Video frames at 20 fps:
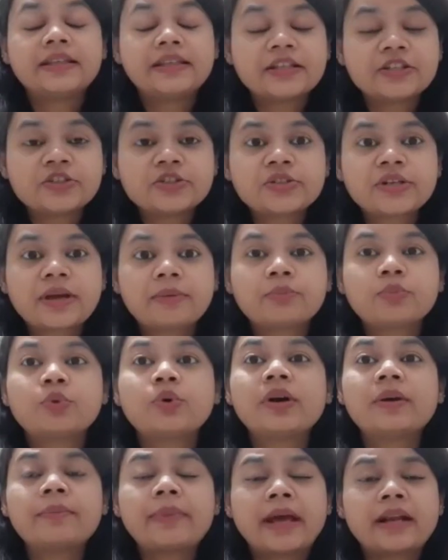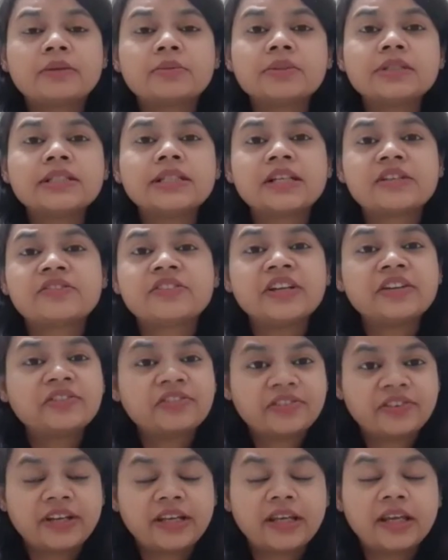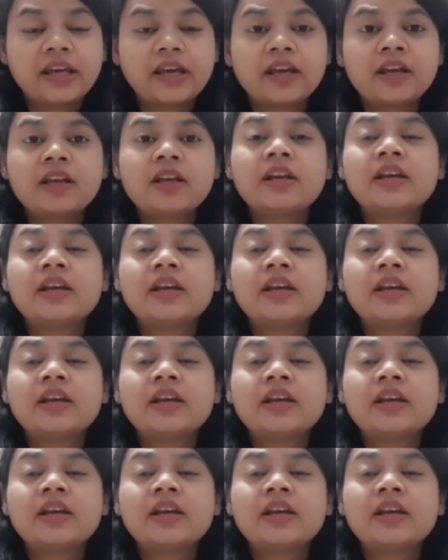ये जो शैम्पू है पैरोविन सल्फेट फ्री है